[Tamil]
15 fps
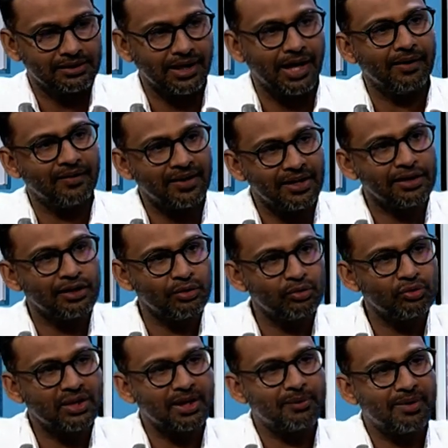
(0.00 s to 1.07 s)
தாவரங்கள்
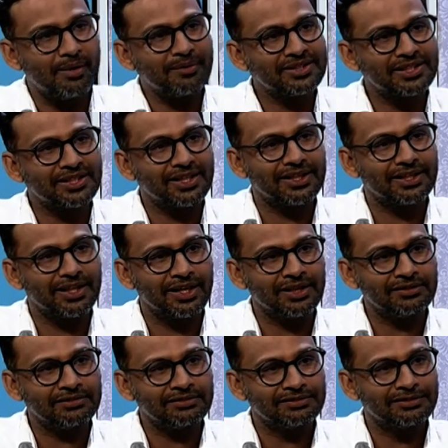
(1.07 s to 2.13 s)
உண்ணுற மாமிசங்கள் தான்
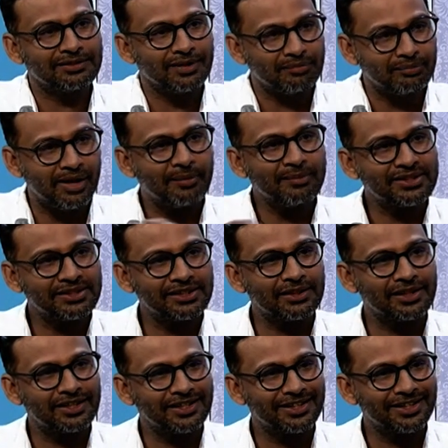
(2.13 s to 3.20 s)
மாமிச
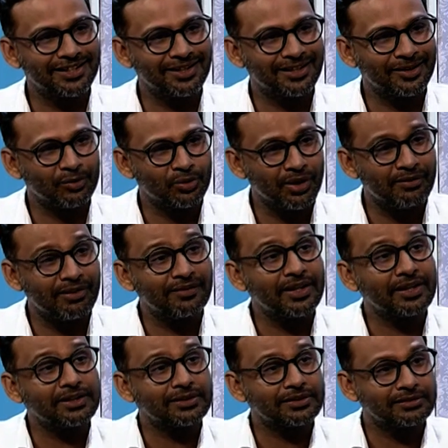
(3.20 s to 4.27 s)
உணவாக
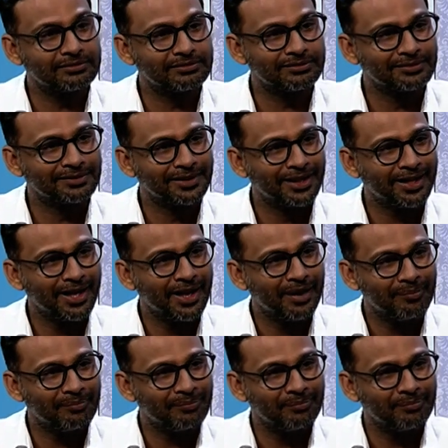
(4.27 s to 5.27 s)
வருது ஆமாம் இப்போ ஆடு